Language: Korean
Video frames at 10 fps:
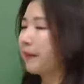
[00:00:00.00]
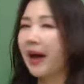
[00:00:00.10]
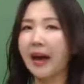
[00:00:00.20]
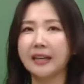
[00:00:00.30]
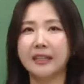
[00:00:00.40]

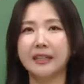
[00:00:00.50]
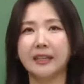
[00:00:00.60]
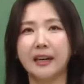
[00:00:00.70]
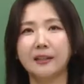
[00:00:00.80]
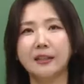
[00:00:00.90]

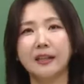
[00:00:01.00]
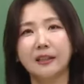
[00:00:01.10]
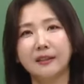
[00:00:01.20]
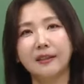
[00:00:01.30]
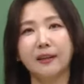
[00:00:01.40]
back.
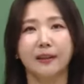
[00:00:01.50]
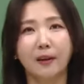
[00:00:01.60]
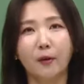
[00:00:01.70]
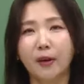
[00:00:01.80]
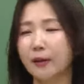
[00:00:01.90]
가르시아의 등에
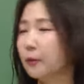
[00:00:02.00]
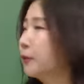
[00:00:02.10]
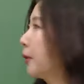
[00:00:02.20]
이렇게 어깨에 손을